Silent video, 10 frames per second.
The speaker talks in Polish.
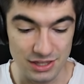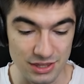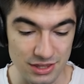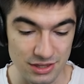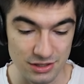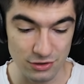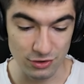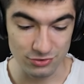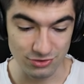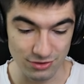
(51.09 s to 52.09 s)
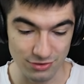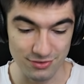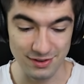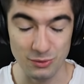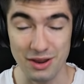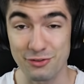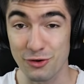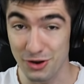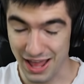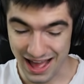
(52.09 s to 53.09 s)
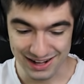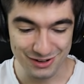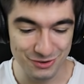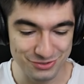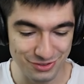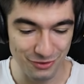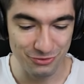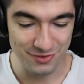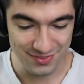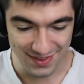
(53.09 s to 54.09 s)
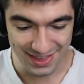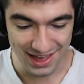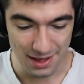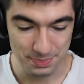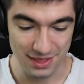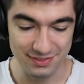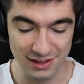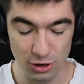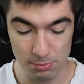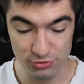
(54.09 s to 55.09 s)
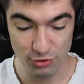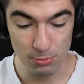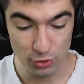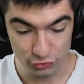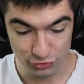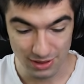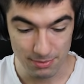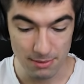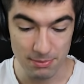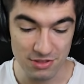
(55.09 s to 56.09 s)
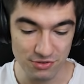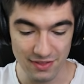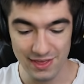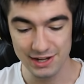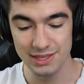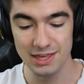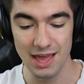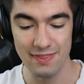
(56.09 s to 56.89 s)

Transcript: i koszt to jest akurat Korea, koszt odwiedzenia e, tego poziomu kosztuje mnie 5 energii,